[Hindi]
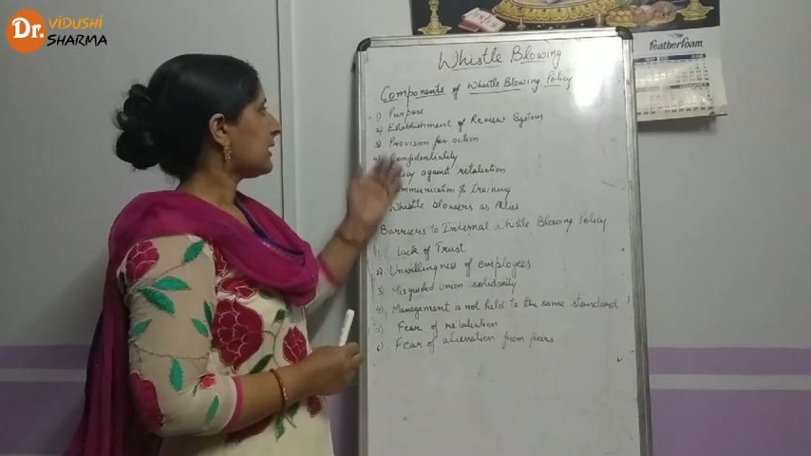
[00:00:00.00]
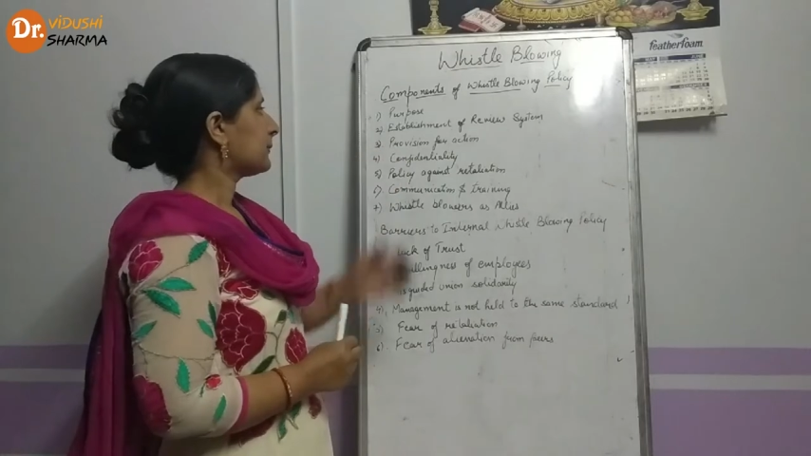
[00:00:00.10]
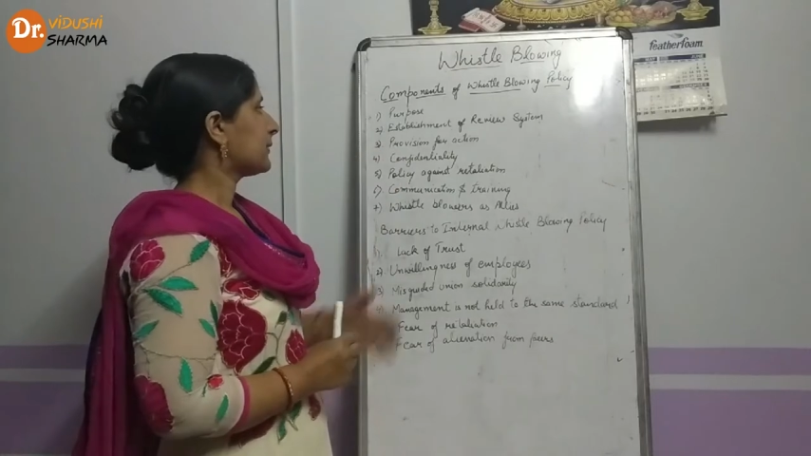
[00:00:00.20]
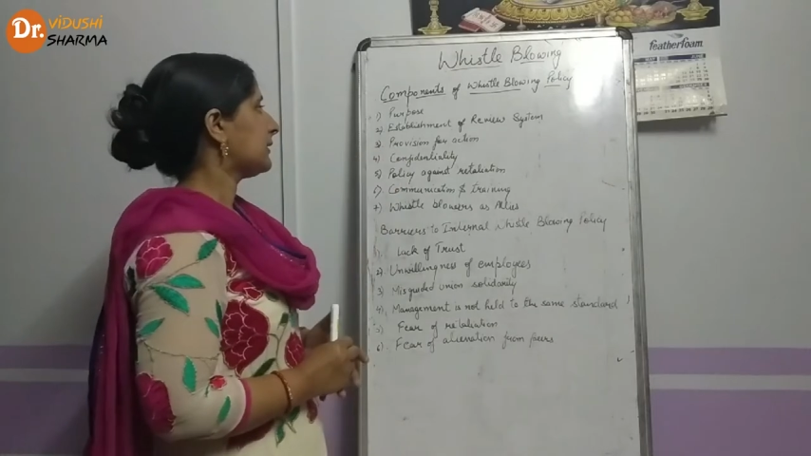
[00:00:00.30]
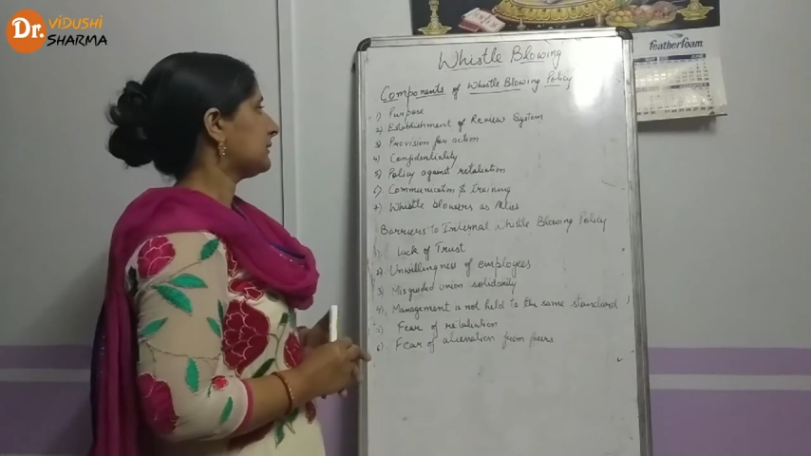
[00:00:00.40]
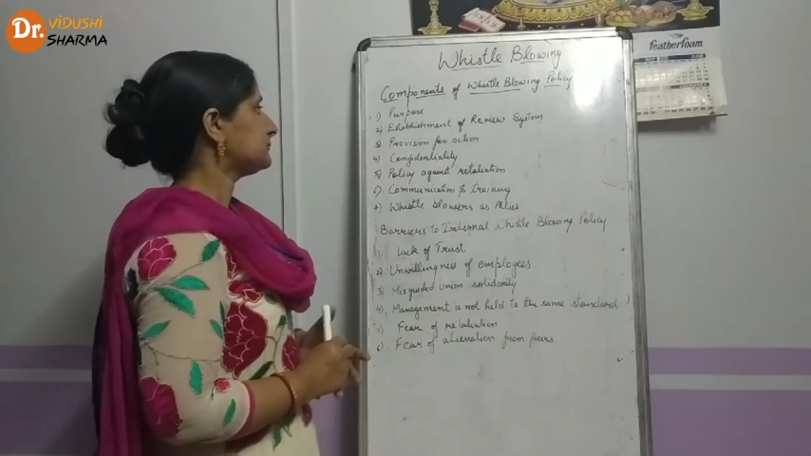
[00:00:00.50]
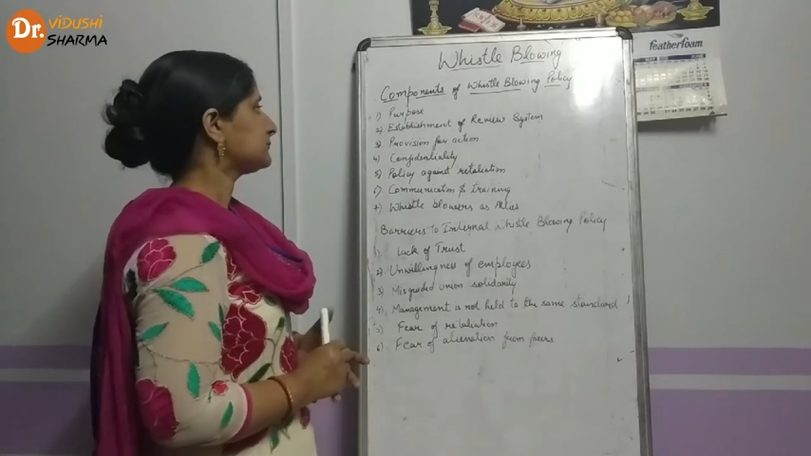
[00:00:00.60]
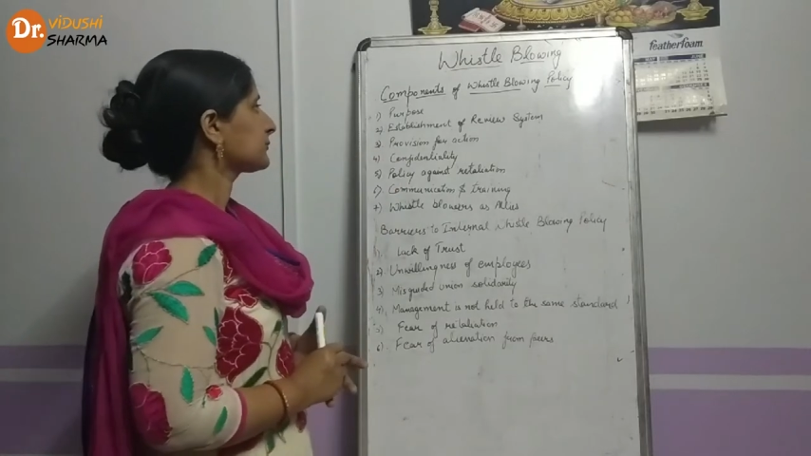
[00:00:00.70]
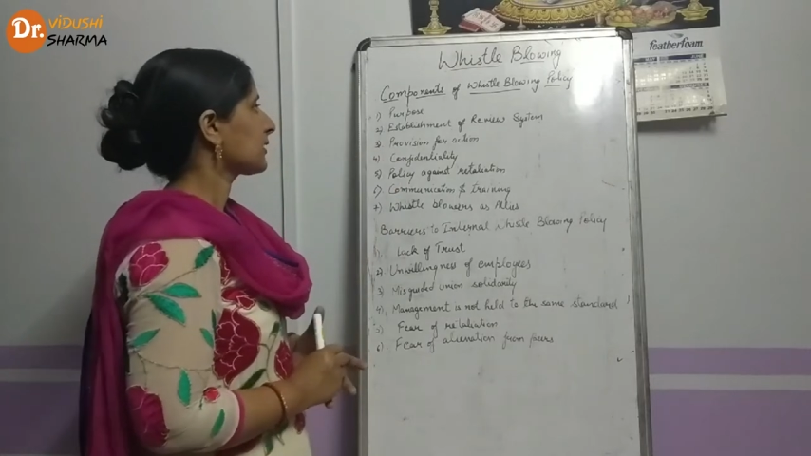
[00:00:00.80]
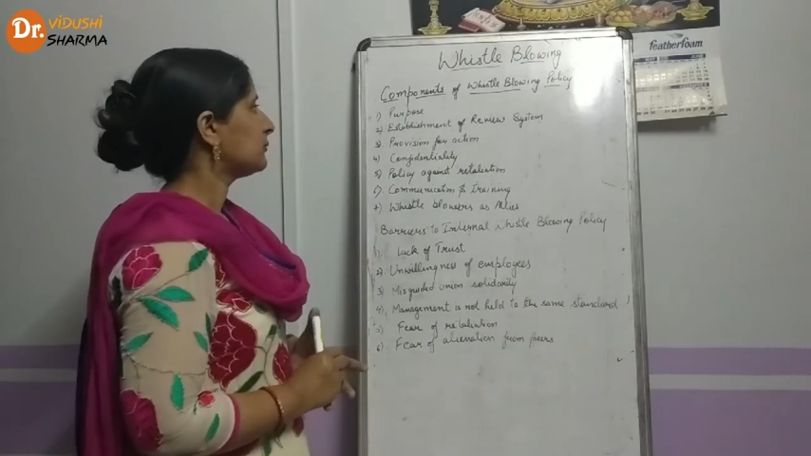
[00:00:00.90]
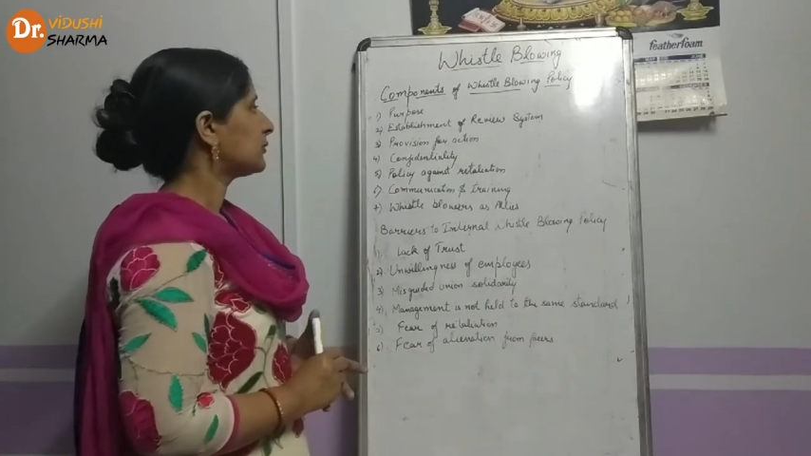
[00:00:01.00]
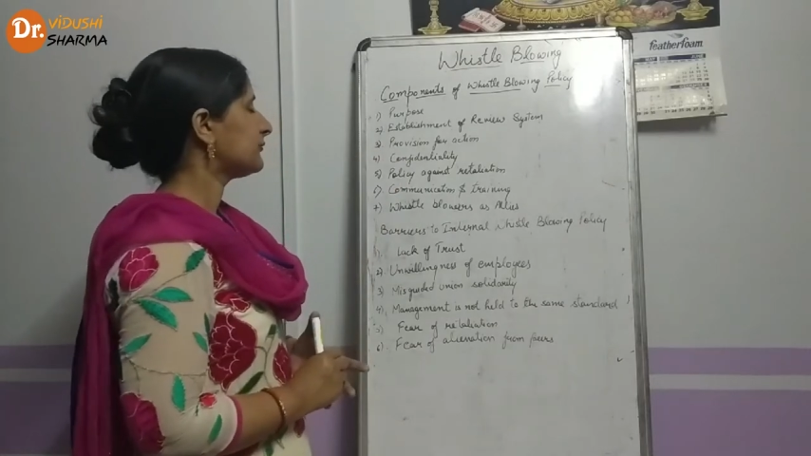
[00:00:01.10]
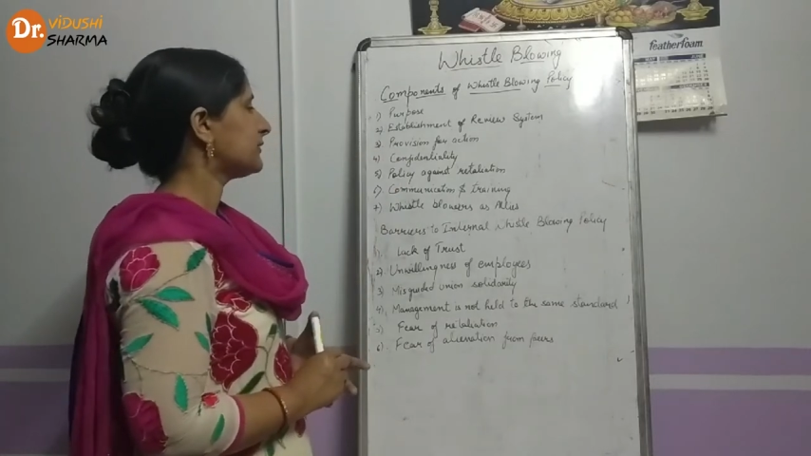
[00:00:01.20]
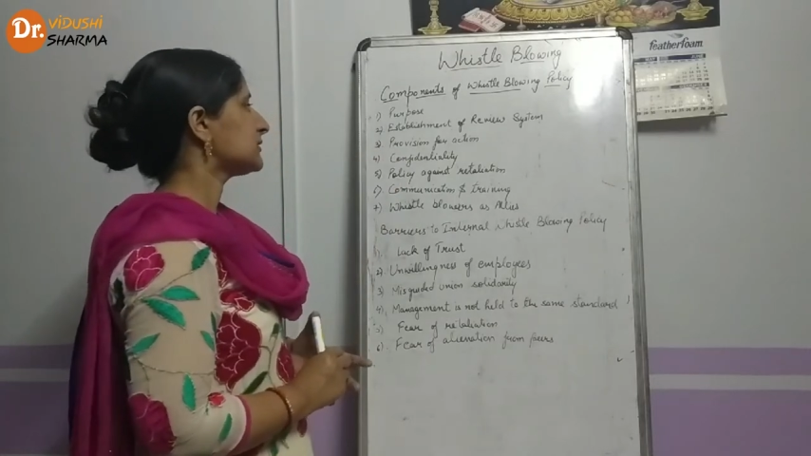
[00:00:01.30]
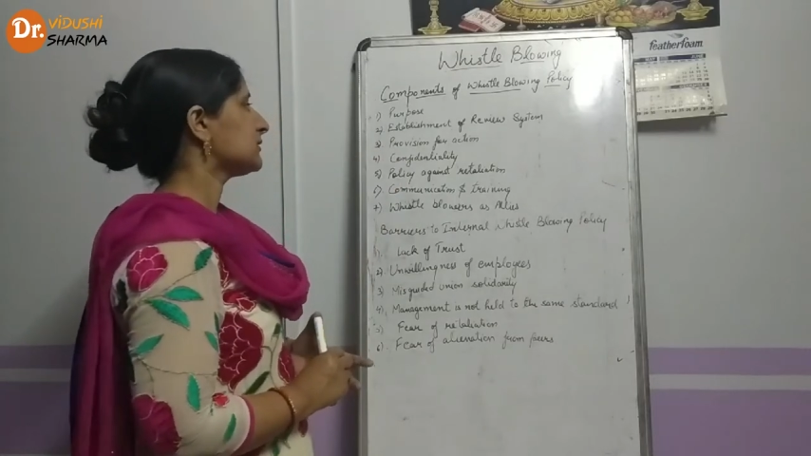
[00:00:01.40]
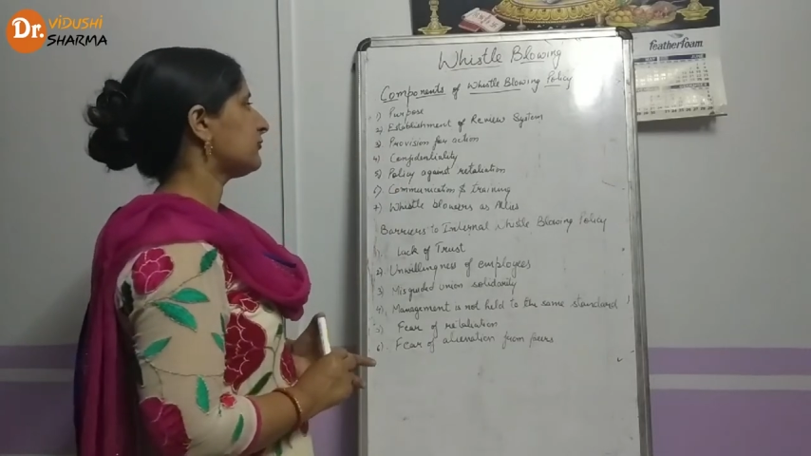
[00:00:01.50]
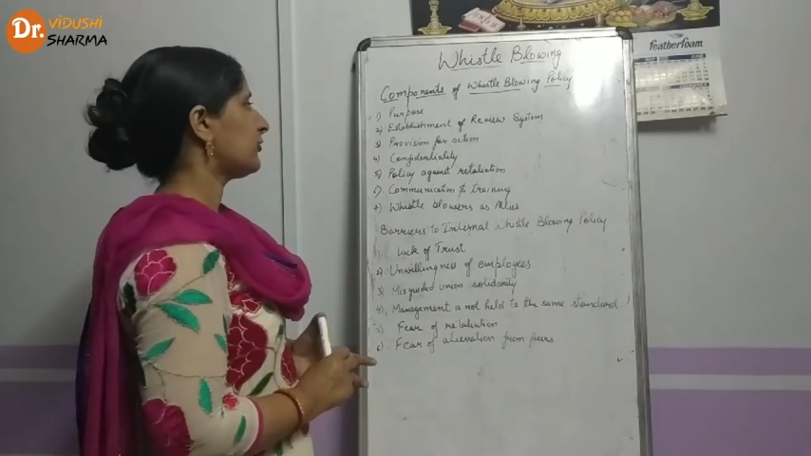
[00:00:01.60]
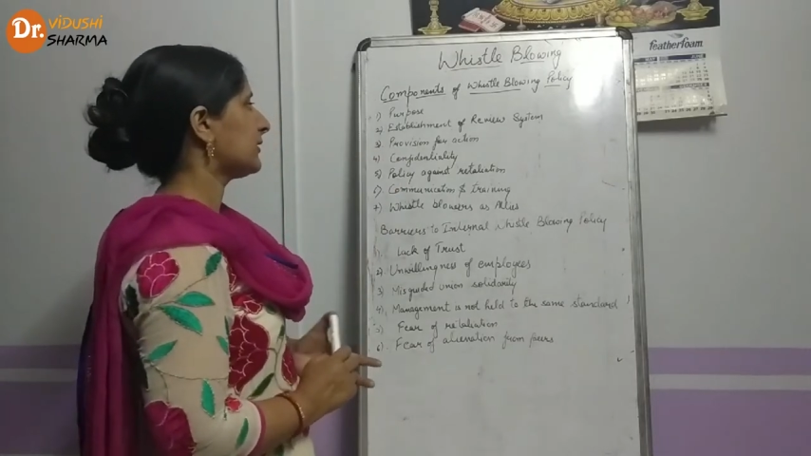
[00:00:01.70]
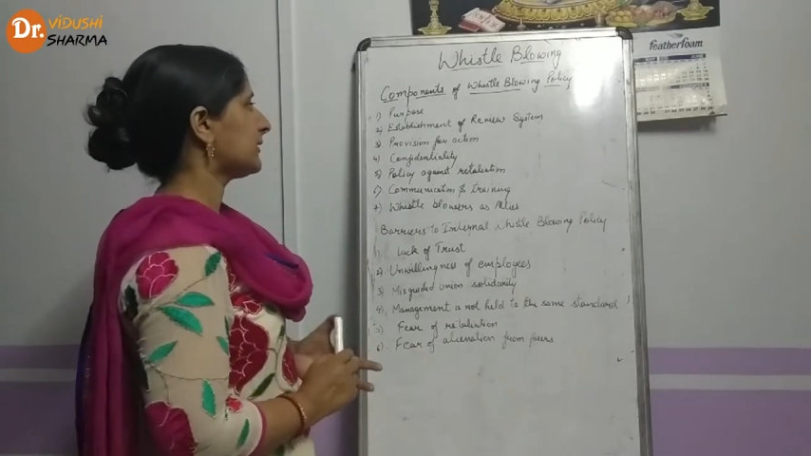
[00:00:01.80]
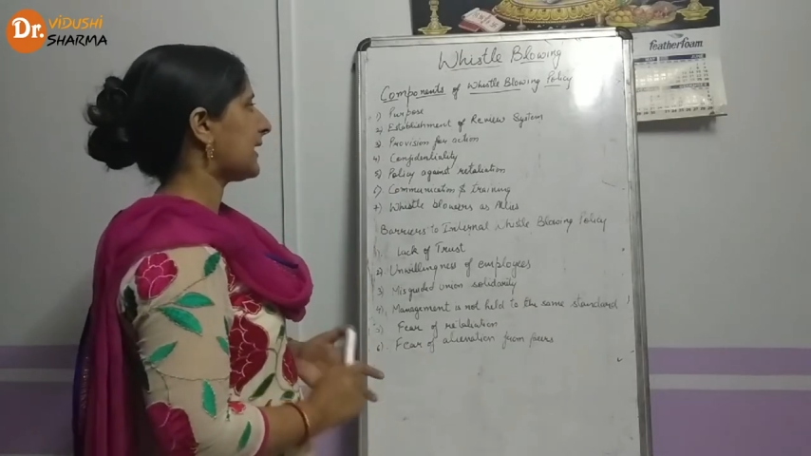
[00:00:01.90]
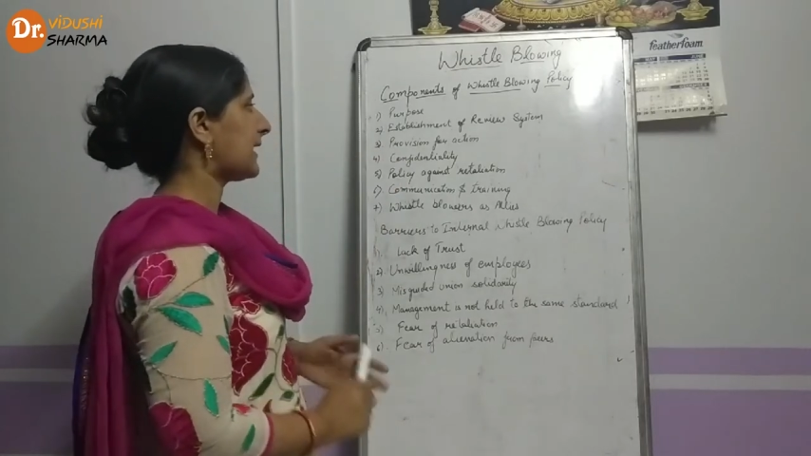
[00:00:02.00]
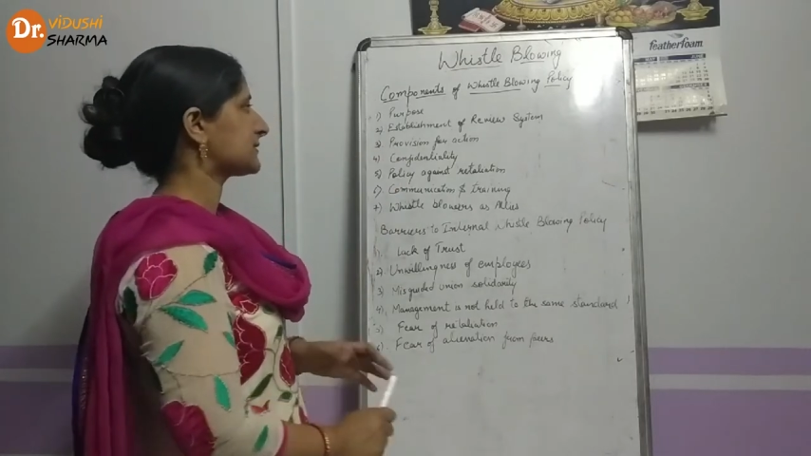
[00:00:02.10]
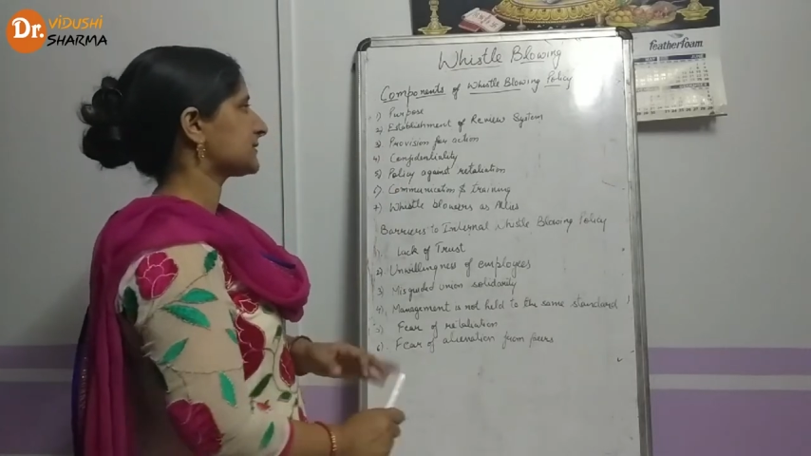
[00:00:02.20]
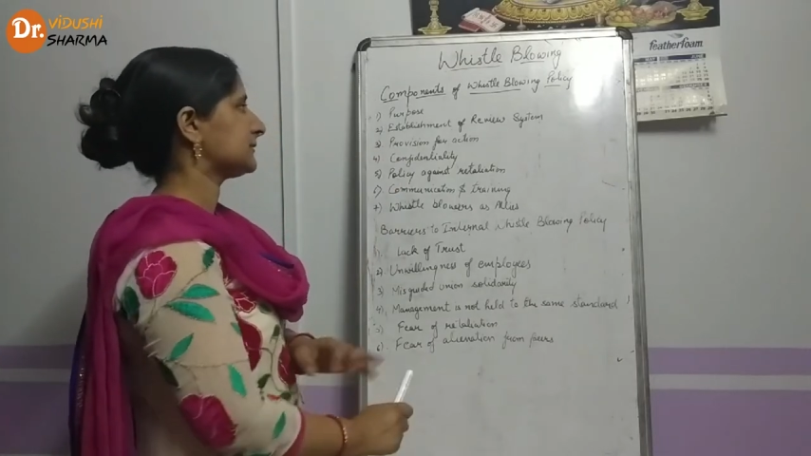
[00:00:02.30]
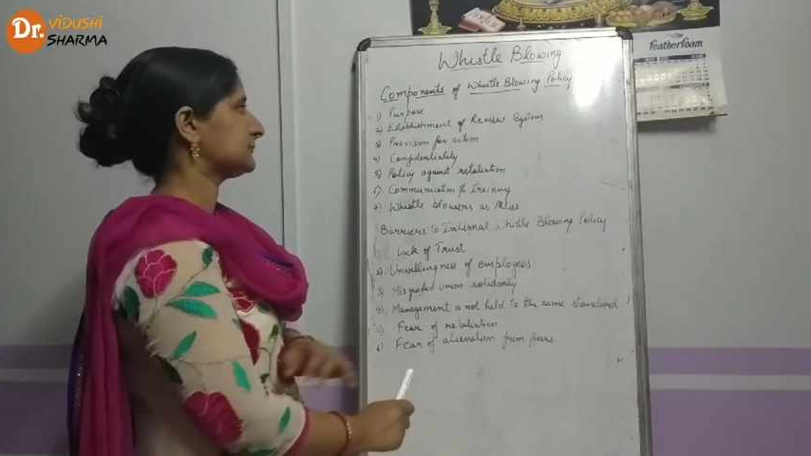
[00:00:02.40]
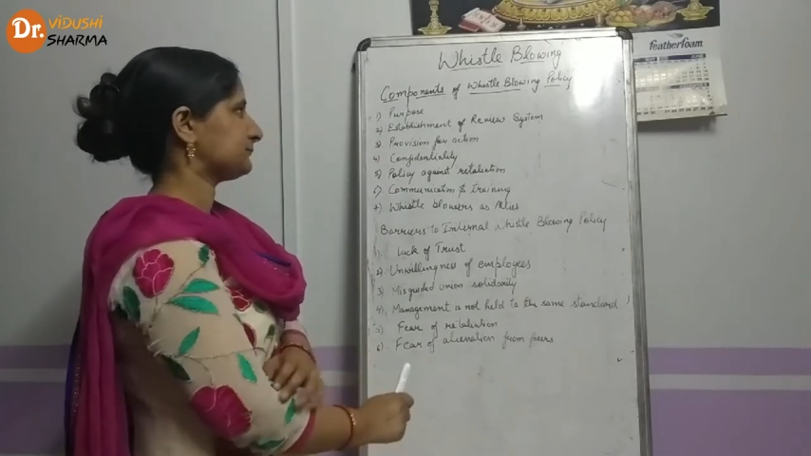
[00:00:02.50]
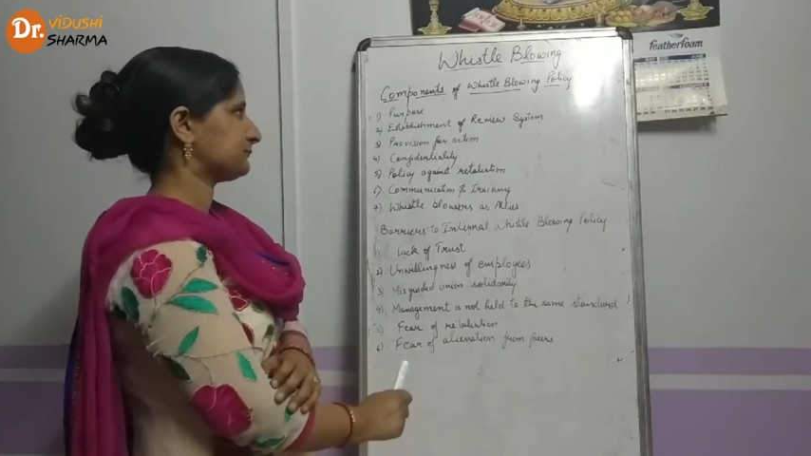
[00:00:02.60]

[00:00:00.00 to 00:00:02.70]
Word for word: आपका प्रोविजन फॉर एक्शन